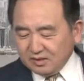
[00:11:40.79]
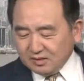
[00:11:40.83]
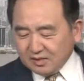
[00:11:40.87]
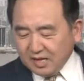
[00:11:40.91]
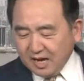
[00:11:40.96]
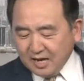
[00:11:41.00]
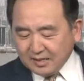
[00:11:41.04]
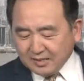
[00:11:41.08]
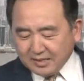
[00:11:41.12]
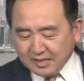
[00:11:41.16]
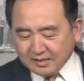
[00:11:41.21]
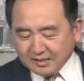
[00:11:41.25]

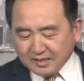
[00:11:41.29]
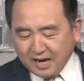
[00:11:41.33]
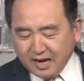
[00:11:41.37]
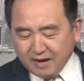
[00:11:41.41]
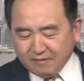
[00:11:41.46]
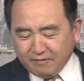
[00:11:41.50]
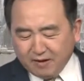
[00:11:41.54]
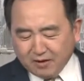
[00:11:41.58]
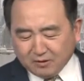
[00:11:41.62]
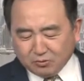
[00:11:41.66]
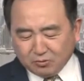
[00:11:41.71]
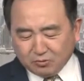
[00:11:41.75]
他在
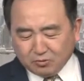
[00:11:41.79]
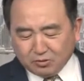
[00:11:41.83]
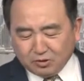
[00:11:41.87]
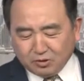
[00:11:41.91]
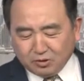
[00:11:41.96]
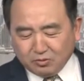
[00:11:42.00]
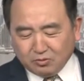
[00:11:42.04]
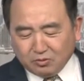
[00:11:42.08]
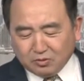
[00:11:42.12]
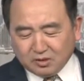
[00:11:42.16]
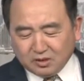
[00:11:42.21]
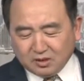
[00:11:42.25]
采访中
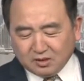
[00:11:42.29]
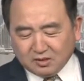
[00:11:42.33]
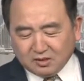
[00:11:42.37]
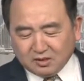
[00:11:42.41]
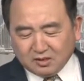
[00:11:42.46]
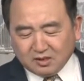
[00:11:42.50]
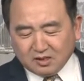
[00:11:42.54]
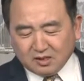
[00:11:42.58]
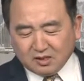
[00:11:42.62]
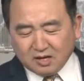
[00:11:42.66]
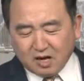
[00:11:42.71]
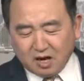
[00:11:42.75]
就有各
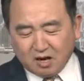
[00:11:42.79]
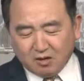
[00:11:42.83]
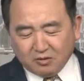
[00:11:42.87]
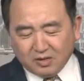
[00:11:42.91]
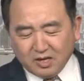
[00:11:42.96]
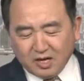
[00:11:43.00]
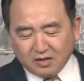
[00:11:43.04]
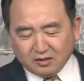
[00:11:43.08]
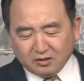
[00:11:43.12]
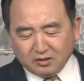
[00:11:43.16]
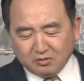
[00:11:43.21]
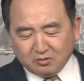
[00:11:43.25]
自的考
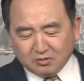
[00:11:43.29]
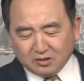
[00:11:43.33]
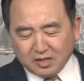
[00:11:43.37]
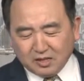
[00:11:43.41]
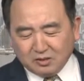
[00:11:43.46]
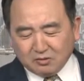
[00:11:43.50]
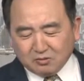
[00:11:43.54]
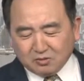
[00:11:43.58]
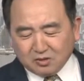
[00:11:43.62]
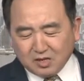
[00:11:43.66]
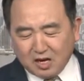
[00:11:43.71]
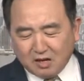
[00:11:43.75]
量，有
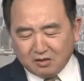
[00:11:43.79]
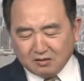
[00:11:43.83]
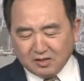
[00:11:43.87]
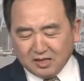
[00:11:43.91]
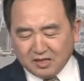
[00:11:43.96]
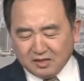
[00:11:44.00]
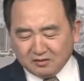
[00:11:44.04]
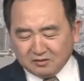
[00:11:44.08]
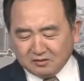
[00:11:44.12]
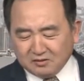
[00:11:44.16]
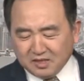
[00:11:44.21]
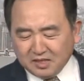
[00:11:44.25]
这种考
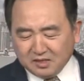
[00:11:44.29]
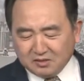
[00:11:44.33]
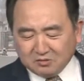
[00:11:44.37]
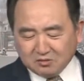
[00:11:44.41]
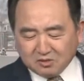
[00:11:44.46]
量，有那